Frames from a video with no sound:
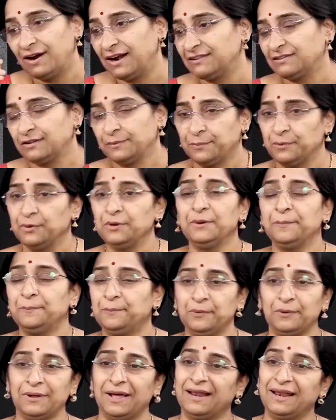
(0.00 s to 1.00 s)
వాళ్ళ ఇప్పుడు
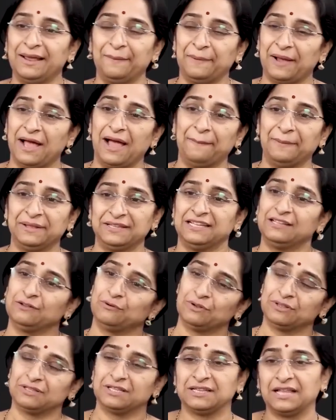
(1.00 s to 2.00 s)
ఇప్పుడు అలా ఆ
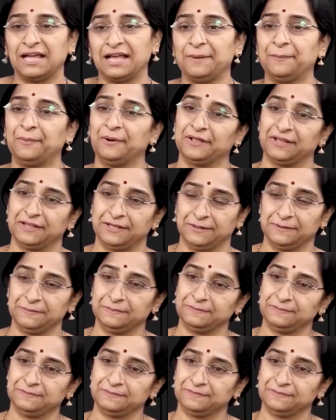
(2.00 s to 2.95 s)
పద్ధతి కొంత తగ్గిపోయింది